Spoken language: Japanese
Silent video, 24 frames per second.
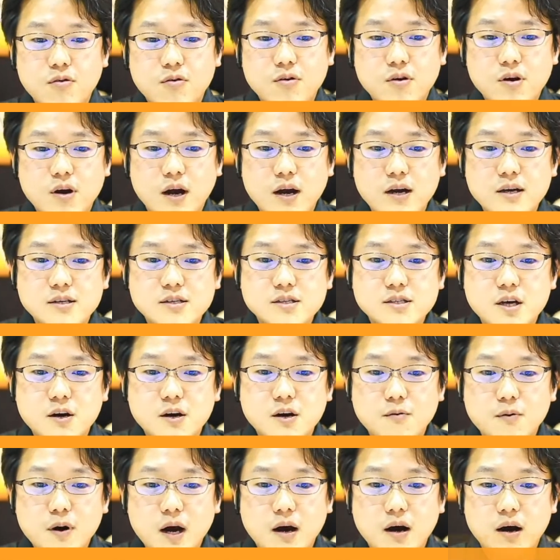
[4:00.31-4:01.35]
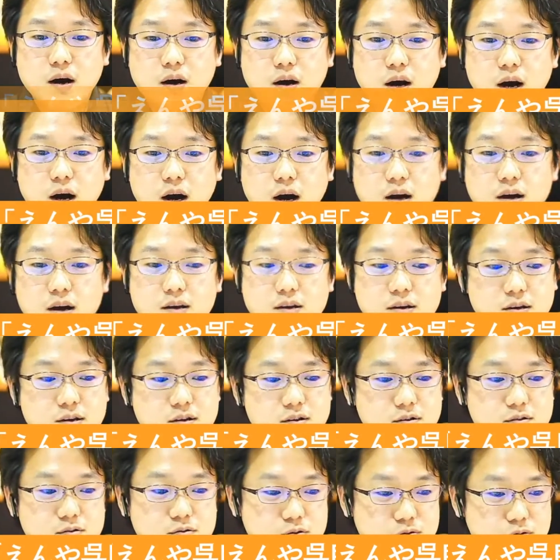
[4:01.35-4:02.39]
会社は、あ、
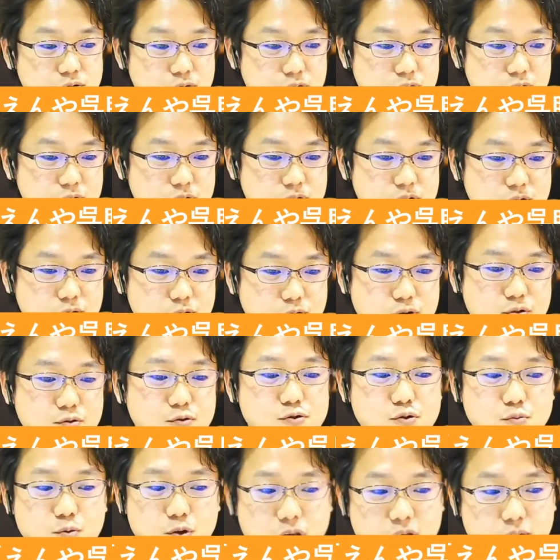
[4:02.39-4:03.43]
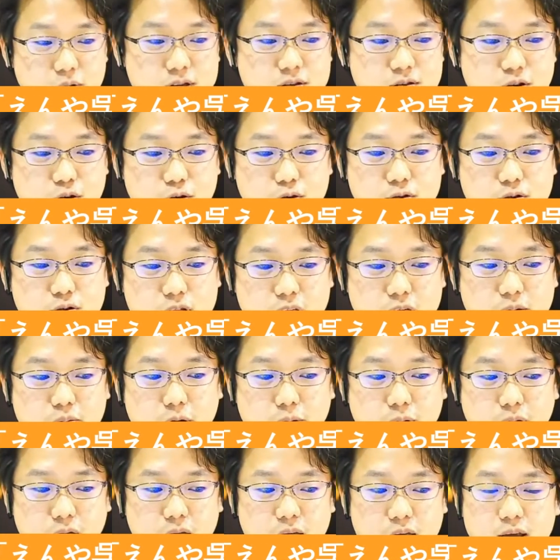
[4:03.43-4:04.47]
そうそう、こういうこともできます。今日のテーマ
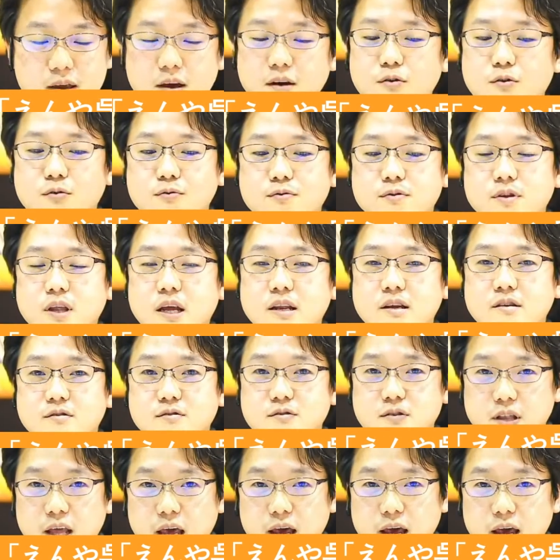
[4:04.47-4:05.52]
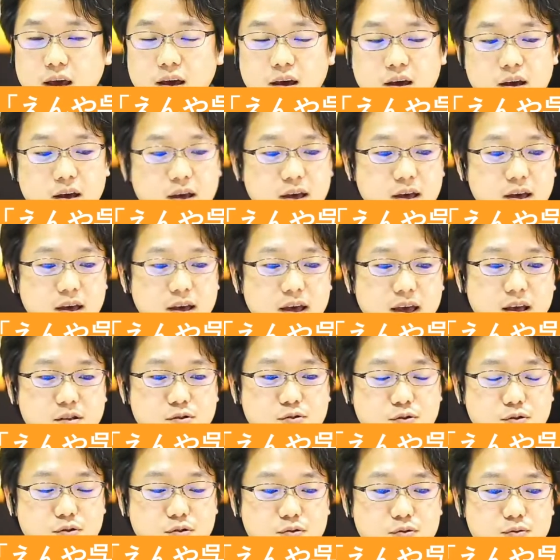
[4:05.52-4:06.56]
は、円谷呉服店について、えー、
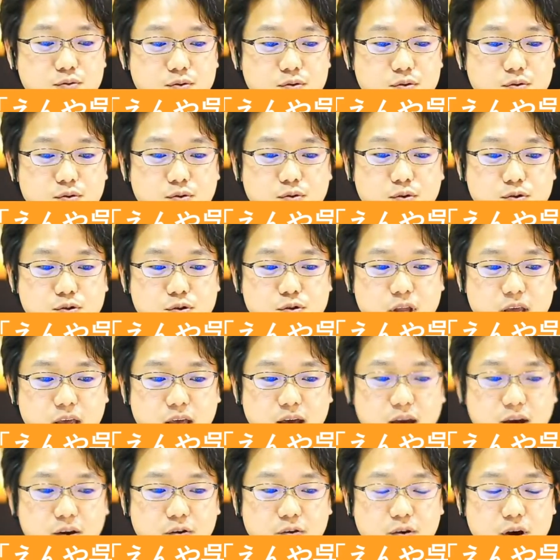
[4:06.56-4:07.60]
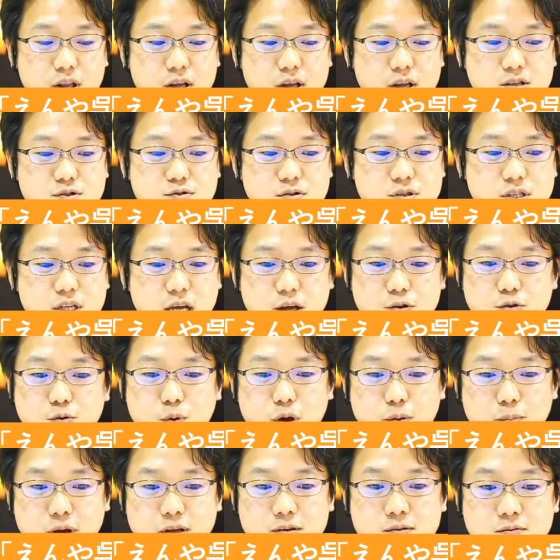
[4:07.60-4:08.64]
ということでお話をしたいと思い
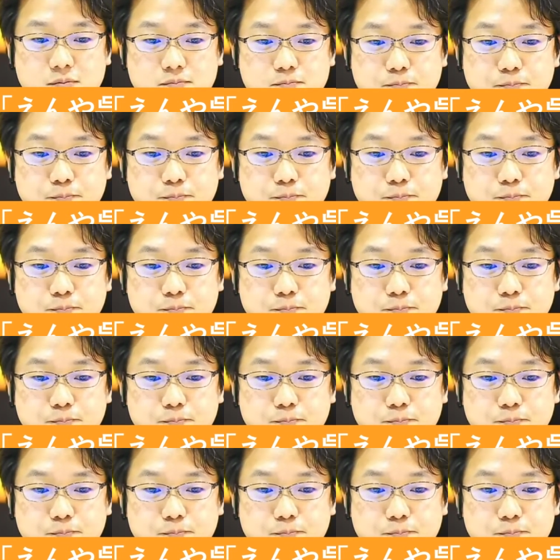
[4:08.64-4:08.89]
ます。